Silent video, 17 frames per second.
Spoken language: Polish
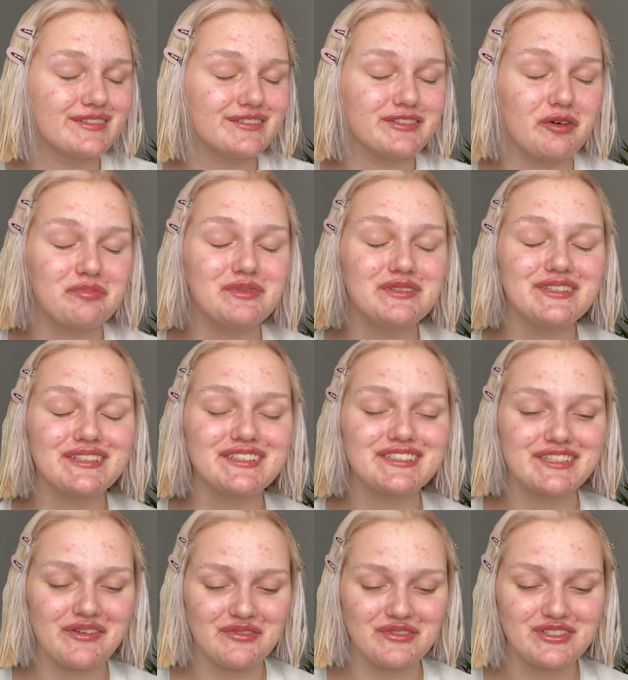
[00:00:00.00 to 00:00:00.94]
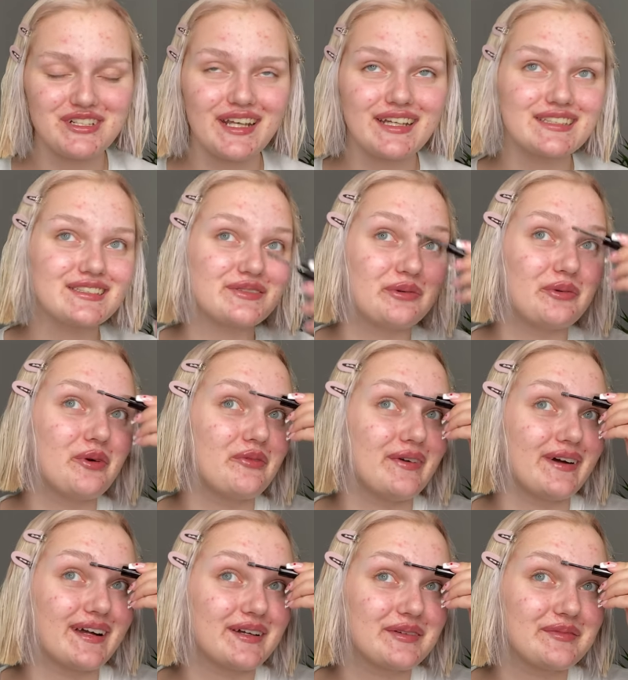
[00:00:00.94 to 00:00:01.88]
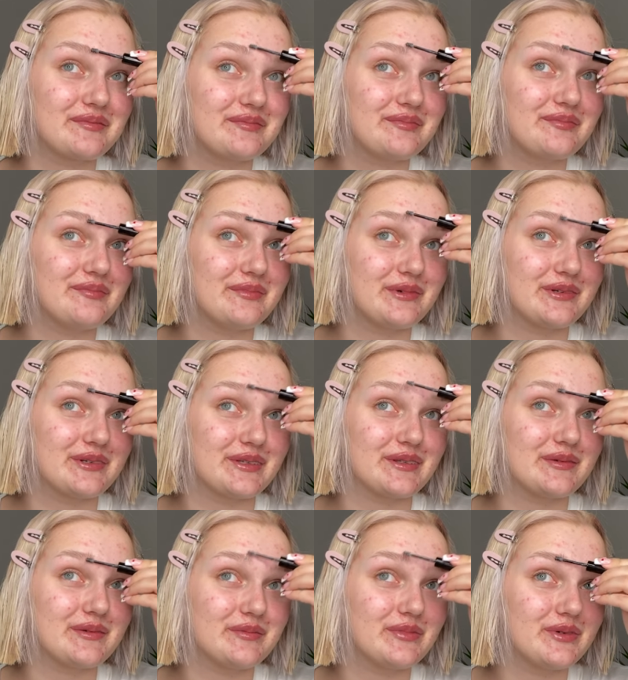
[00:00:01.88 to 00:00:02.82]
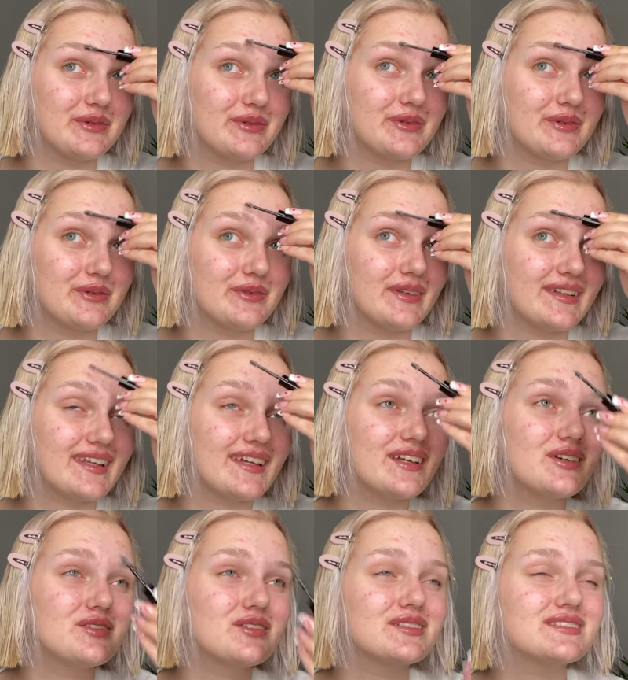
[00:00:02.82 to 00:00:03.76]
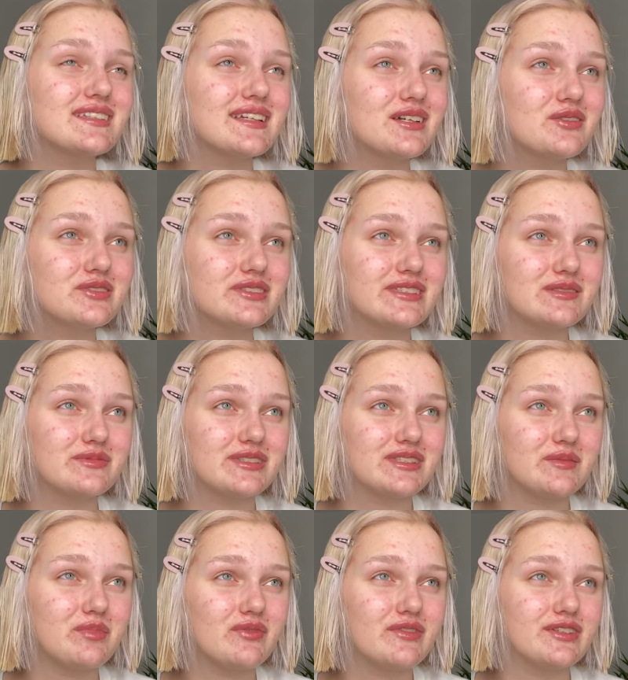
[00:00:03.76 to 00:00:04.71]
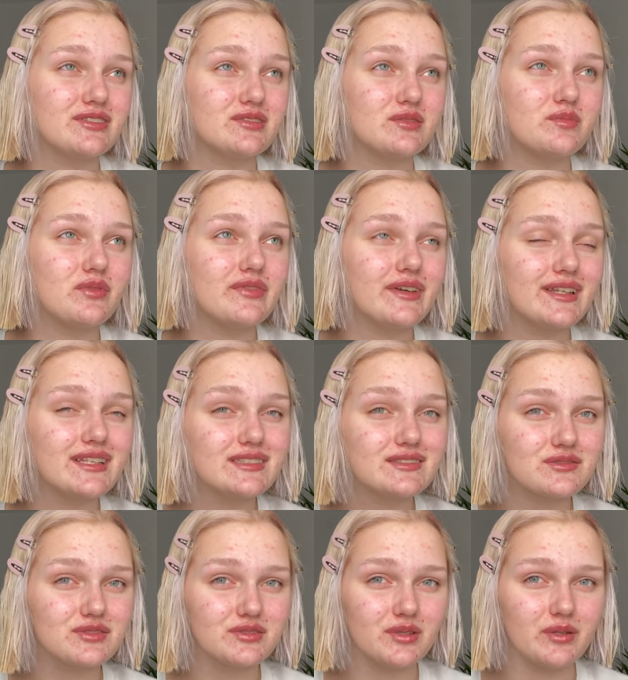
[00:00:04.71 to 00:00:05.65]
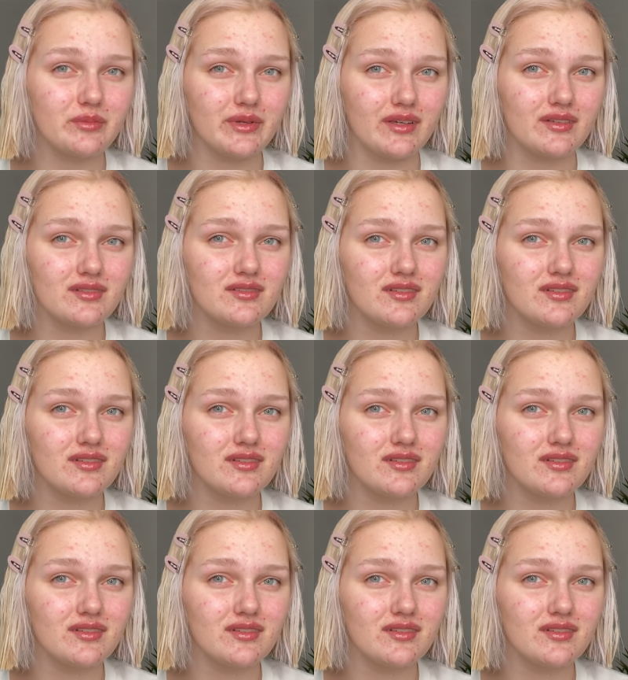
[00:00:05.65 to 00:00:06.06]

opisać się w trzech słowach, Boże, to by było trudne. to jest najgorsze, co można powiedzieć, opowiadać o sobie.